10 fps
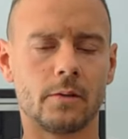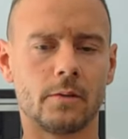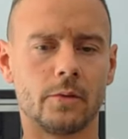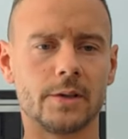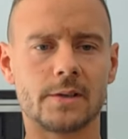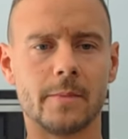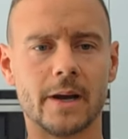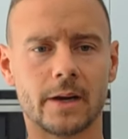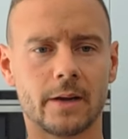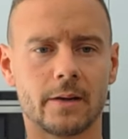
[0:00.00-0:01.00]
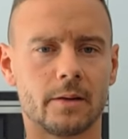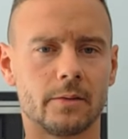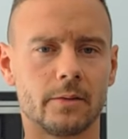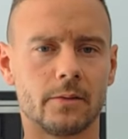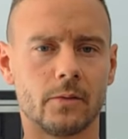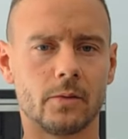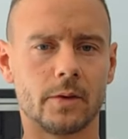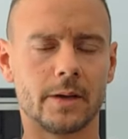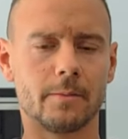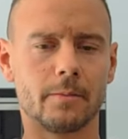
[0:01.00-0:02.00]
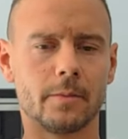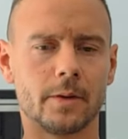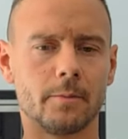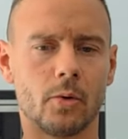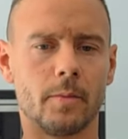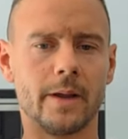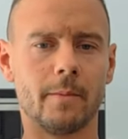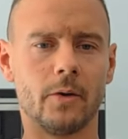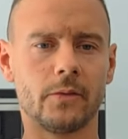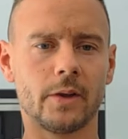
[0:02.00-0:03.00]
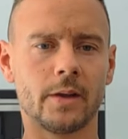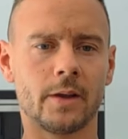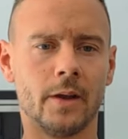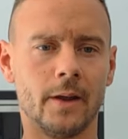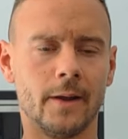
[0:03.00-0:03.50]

wo ich es merke und wo eben ein Problem auftritt.